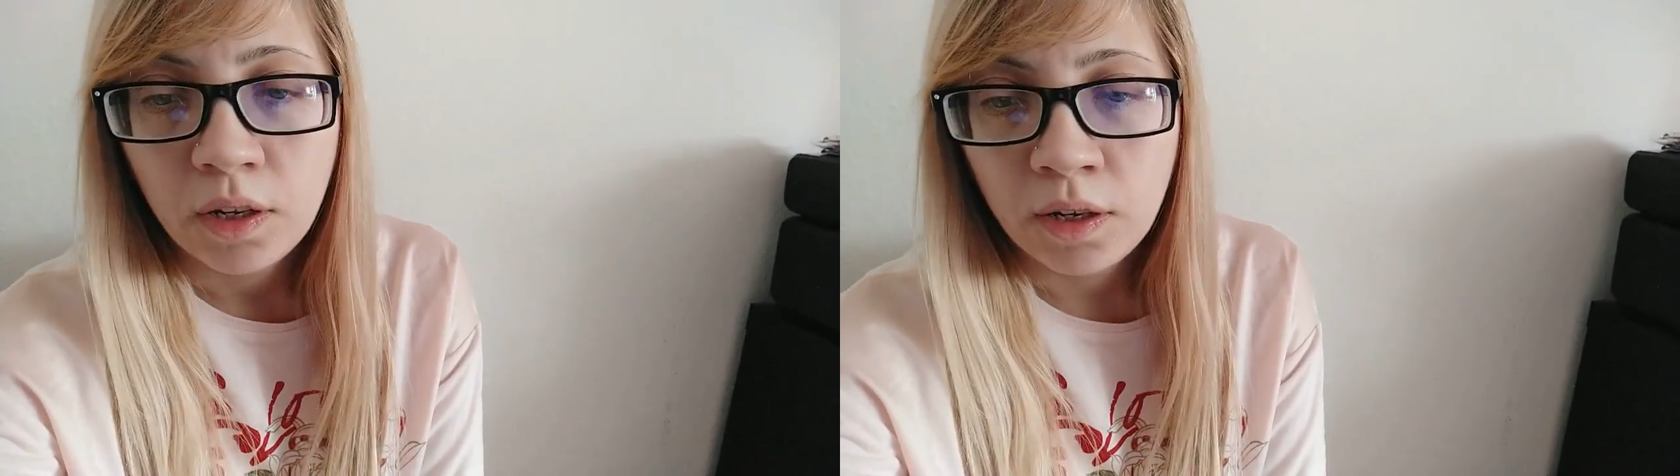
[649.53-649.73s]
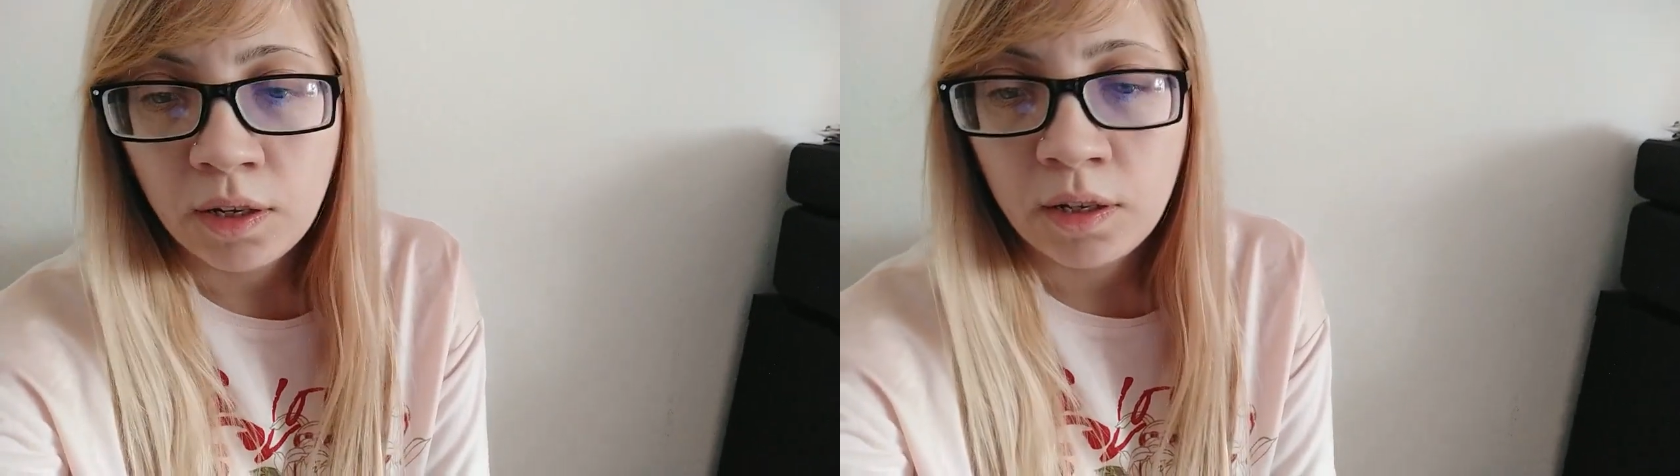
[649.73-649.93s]

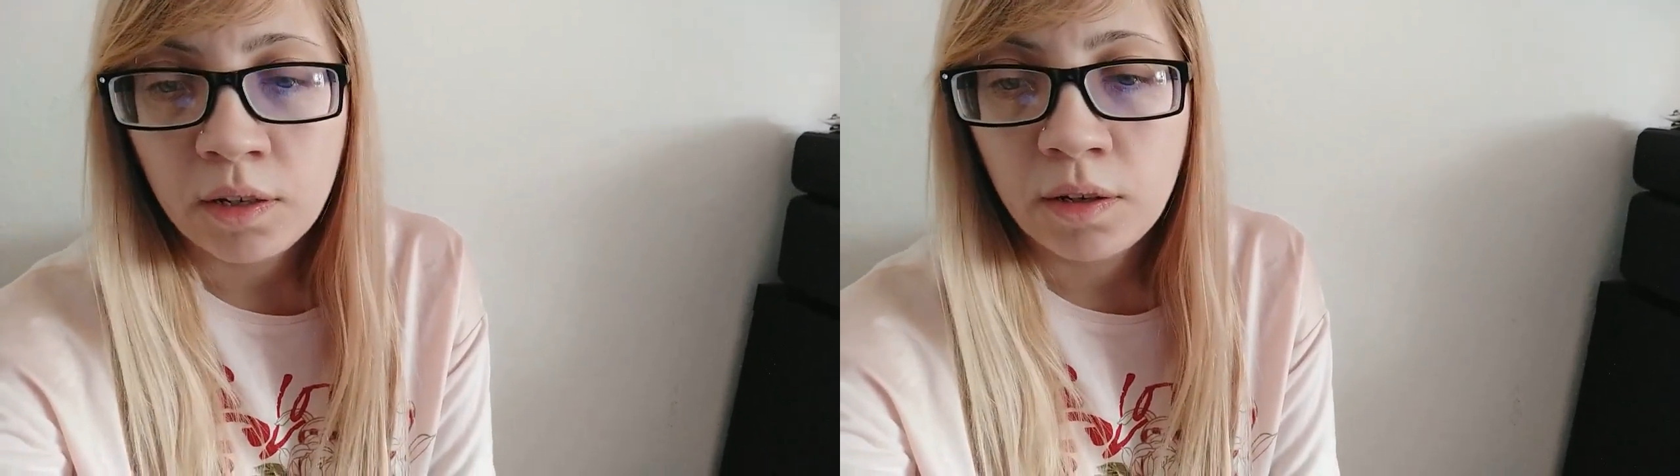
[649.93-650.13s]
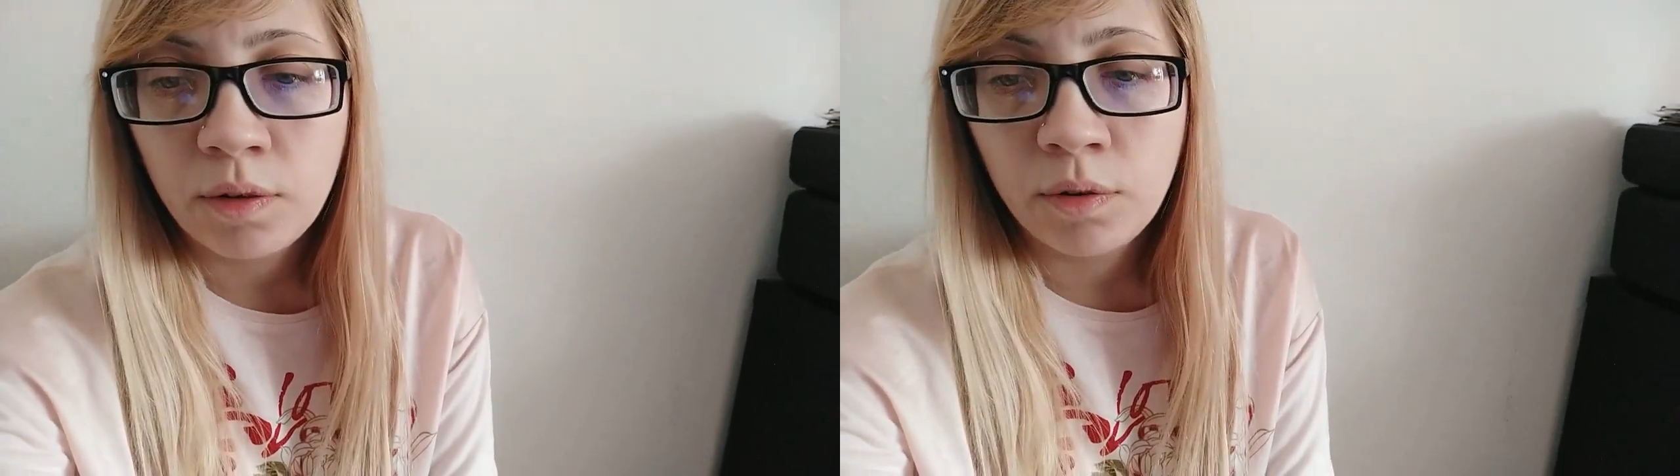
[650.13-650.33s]

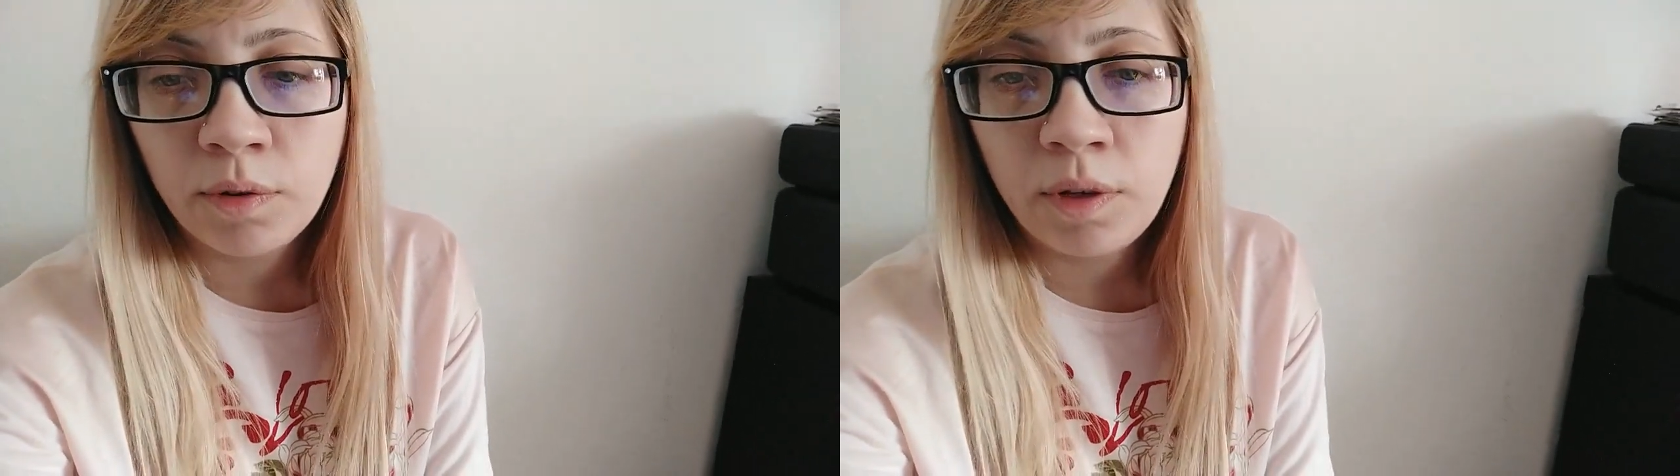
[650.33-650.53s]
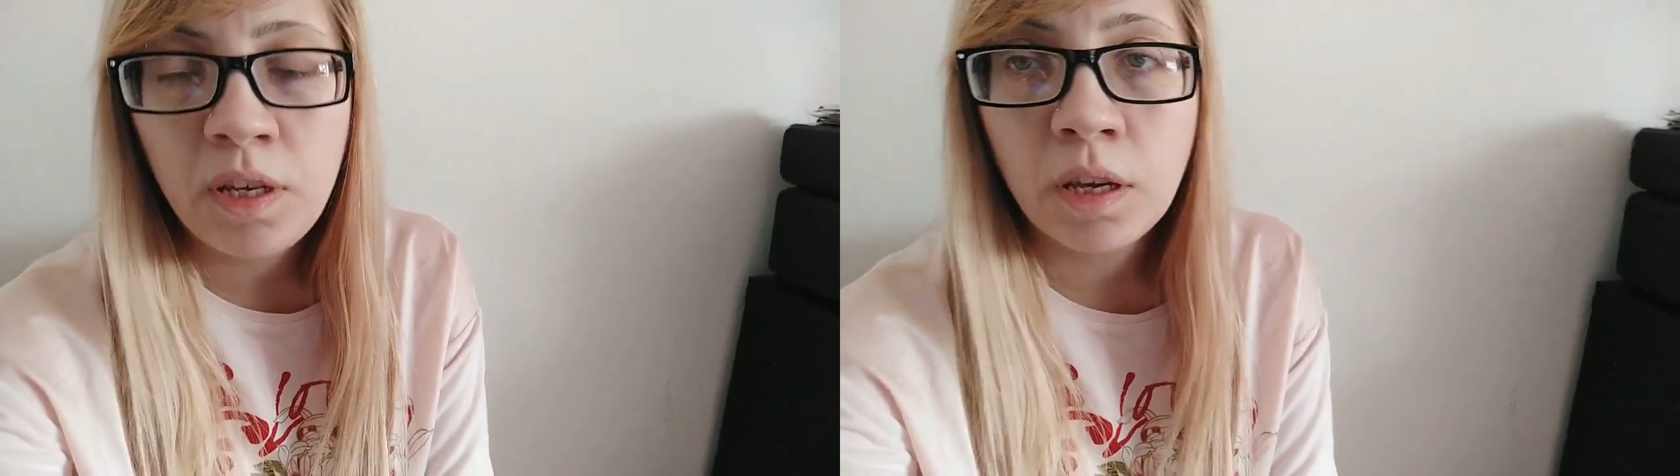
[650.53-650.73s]
Э,
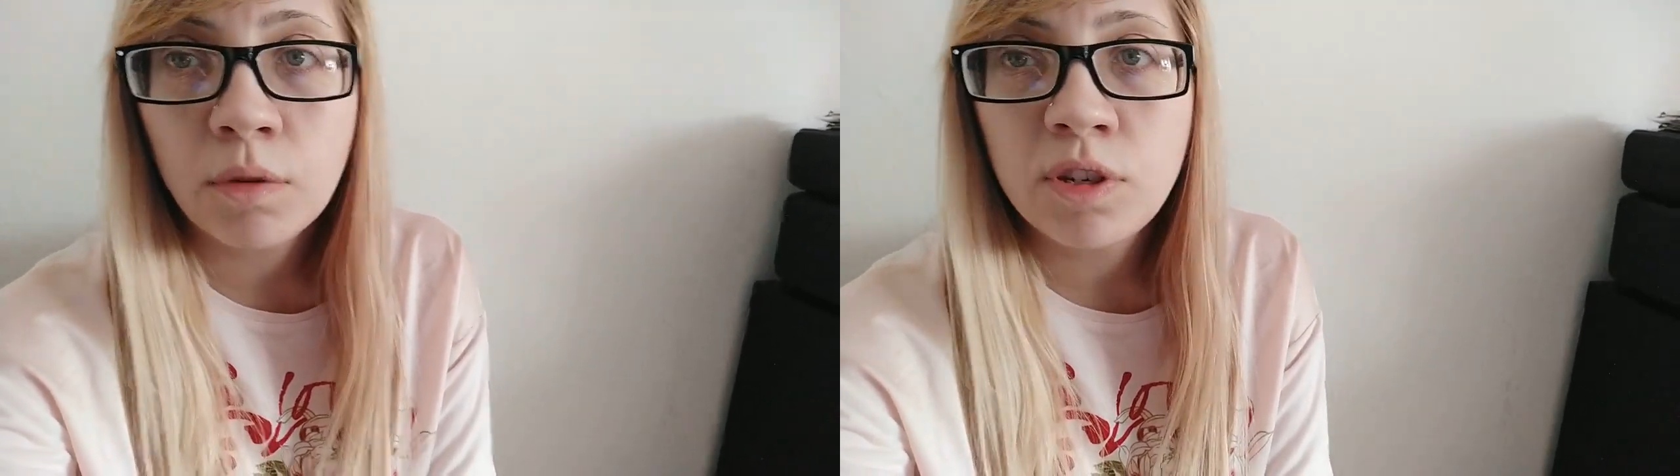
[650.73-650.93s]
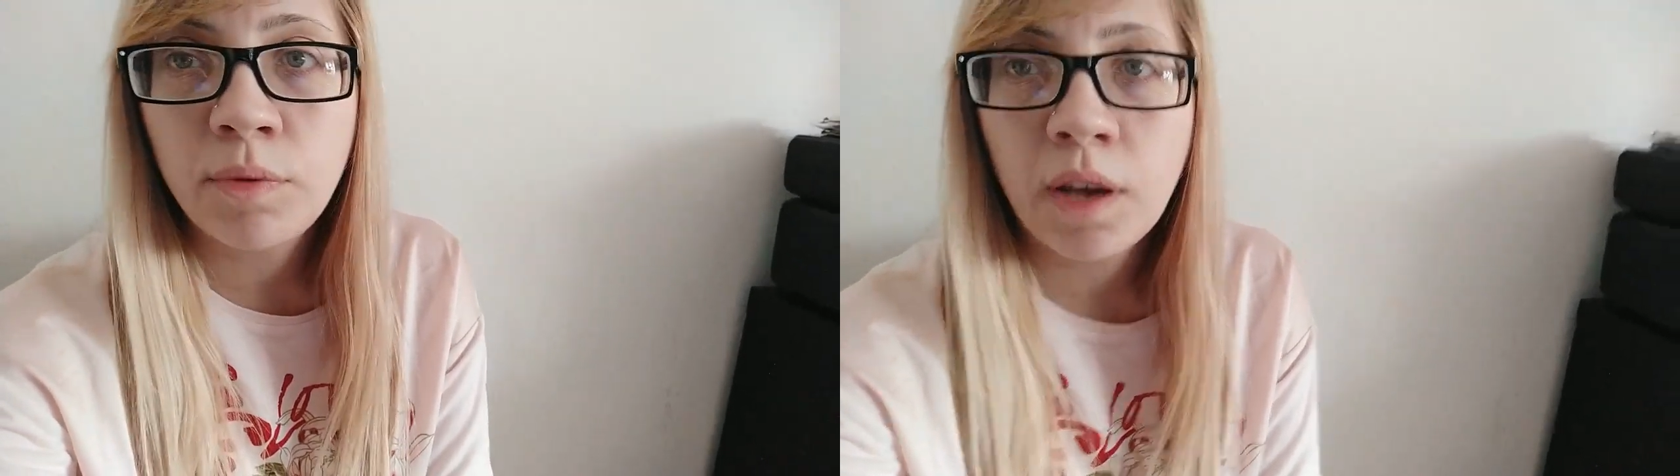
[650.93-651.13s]
их, короче,